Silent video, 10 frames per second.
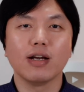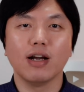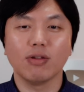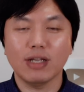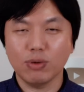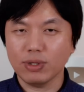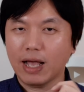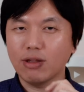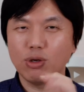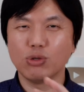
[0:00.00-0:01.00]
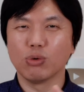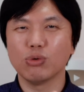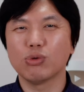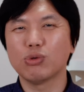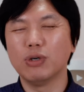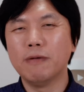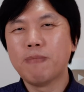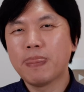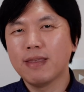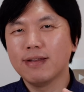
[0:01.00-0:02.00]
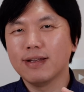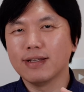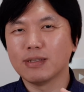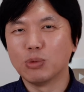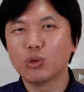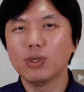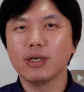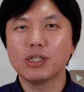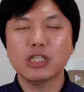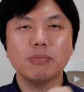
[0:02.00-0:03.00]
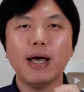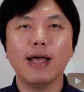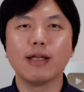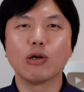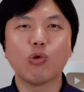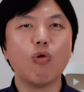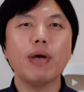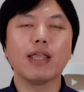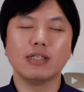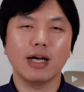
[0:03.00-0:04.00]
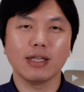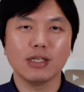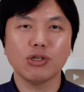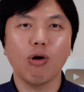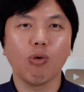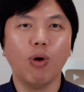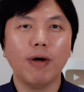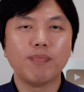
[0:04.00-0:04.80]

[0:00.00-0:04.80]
然后他都会达到一种就是说，怎么说呢？事半功倍的这样的效果。